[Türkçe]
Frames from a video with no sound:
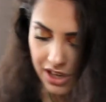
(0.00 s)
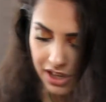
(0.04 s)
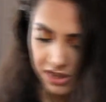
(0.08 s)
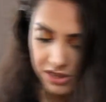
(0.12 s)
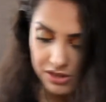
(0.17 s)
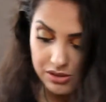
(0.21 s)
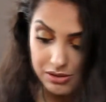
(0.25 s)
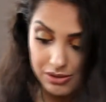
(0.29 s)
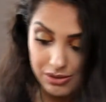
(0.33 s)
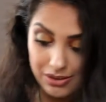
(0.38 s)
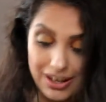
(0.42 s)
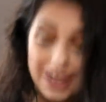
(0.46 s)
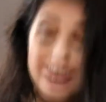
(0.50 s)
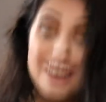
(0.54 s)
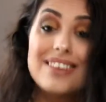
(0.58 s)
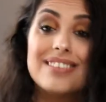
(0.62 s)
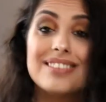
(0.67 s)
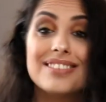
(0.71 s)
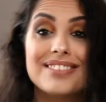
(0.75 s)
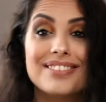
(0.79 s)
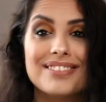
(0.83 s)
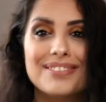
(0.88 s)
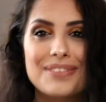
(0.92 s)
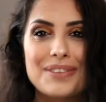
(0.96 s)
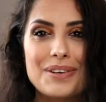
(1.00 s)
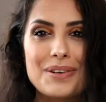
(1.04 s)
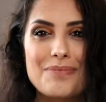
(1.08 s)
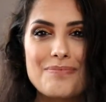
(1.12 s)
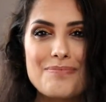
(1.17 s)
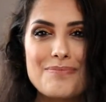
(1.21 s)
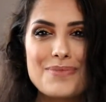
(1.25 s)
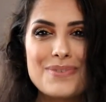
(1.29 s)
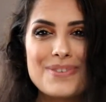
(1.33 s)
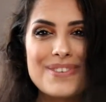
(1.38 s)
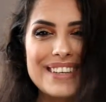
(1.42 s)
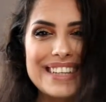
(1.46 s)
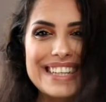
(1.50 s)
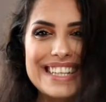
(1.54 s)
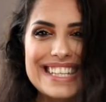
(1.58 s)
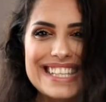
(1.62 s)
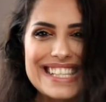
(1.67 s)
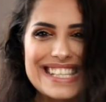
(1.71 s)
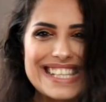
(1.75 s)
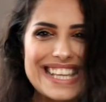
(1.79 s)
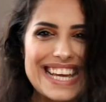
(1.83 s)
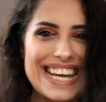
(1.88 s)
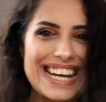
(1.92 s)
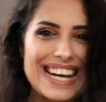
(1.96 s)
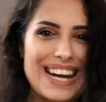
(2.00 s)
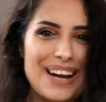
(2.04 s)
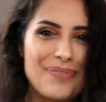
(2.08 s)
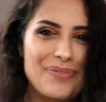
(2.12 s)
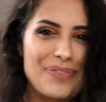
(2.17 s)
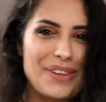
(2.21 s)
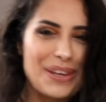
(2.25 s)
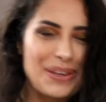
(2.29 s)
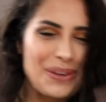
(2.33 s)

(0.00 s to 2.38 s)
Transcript: Sonra bu Instagram'da